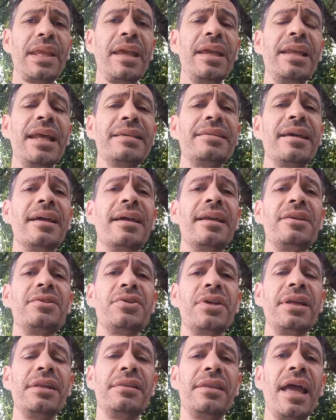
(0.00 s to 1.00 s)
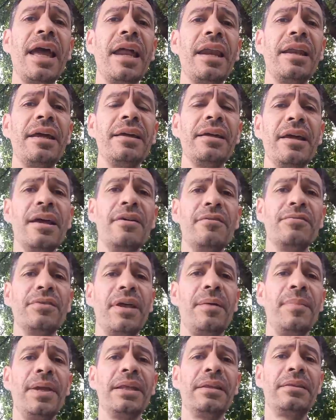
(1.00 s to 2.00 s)
E nessa crítica interna,
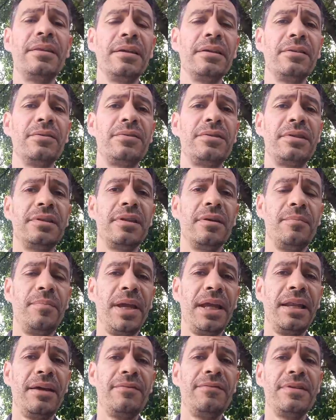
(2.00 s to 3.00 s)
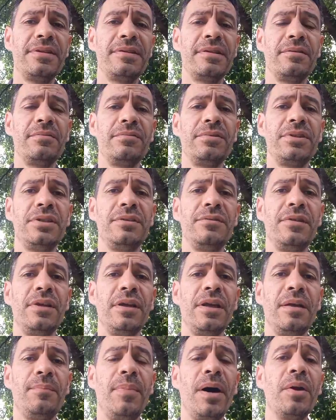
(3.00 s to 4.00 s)
fundamentando-se também na visão de
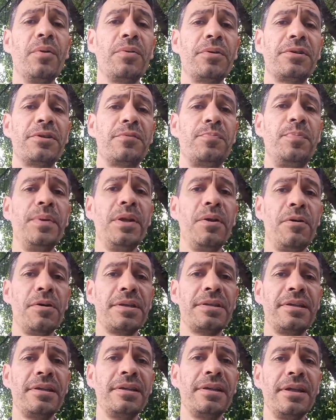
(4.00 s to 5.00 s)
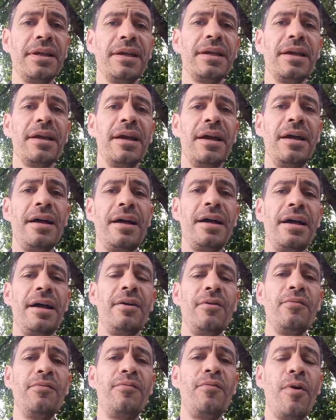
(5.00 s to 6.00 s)
é, Baruch de Spinoza,
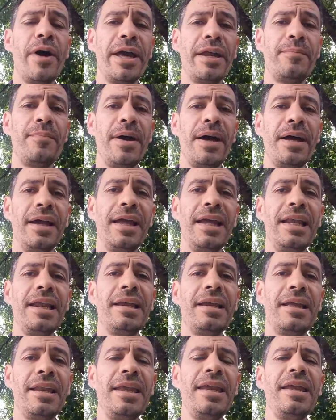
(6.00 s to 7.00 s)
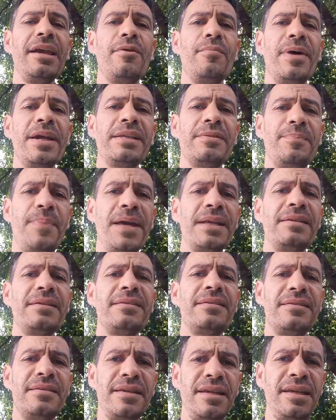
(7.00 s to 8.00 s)
uh, o Feuerbach ele cria uma espécie
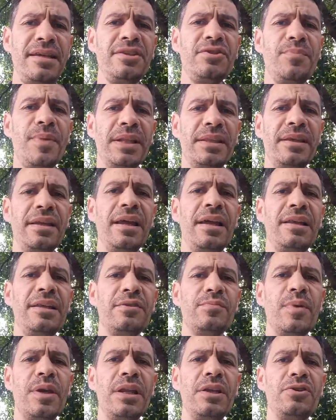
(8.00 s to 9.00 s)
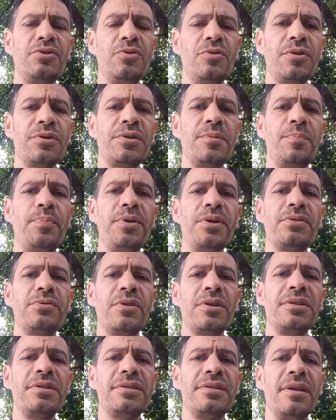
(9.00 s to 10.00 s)
sim de materialismo religioso e por isso
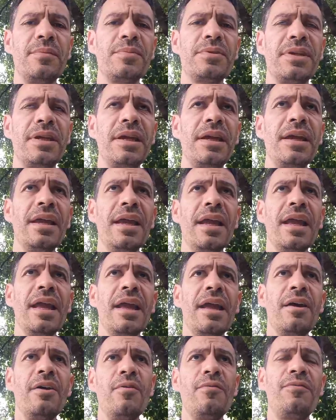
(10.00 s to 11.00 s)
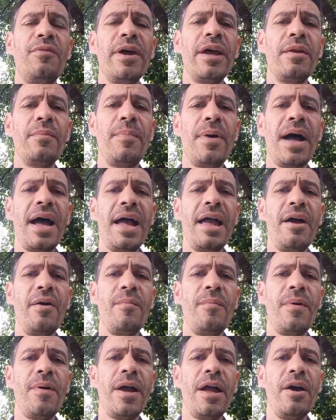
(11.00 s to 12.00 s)
nós dizemos que o Feuerbach
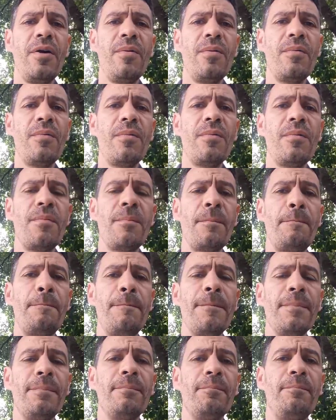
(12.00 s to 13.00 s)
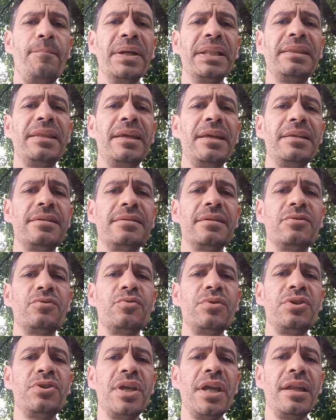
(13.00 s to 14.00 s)
é é um um panteísta
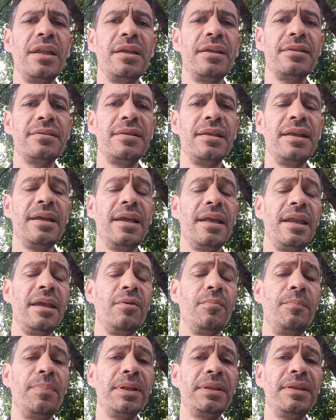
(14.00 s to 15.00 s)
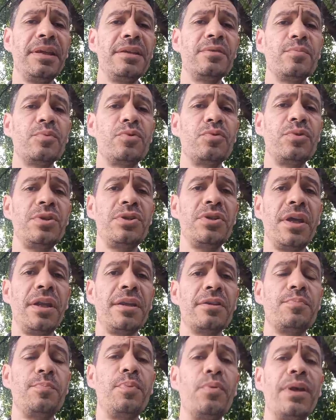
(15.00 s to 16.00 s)
sui generis, ele cria um panteísmo sui
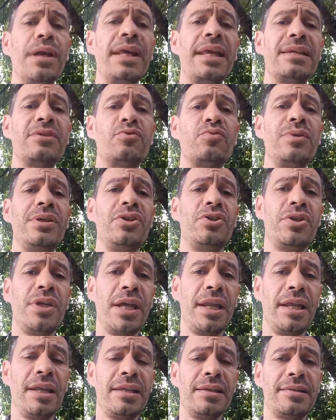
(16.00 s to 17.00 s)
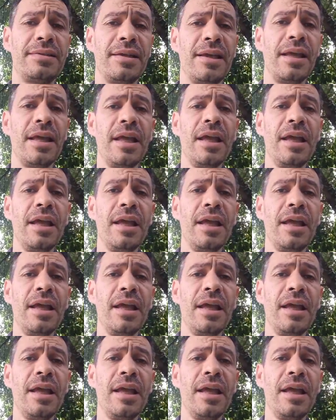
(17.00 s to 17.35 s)
generis. Por que sui generis?